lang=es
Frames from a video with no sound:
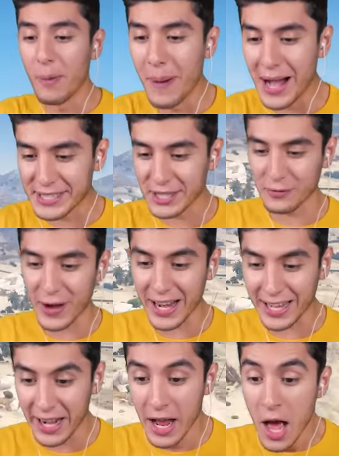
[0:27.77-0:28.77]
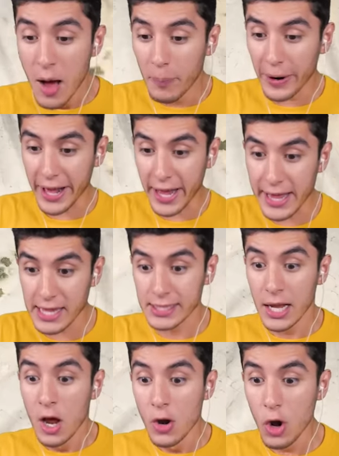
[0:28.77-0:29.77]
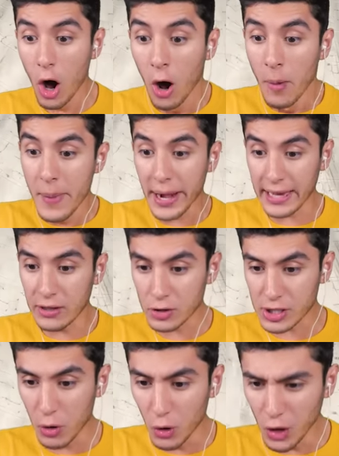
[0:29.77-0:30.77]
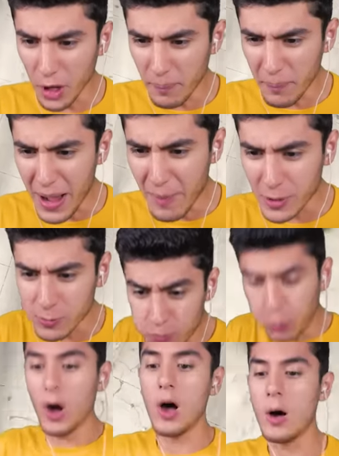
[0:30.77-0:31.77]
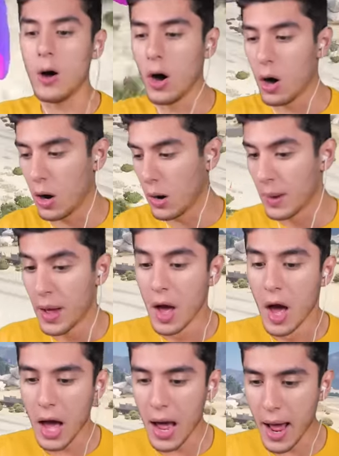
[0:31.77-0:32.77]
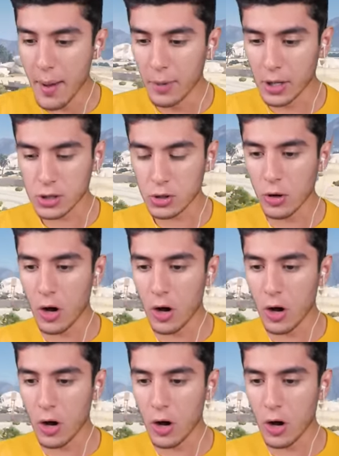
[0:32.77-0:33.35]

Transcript: ¡No manches, Franklin! para iras! ¡No! ¡Me queda un segundo! ¡Vamos! ¡Po! ¡Hemos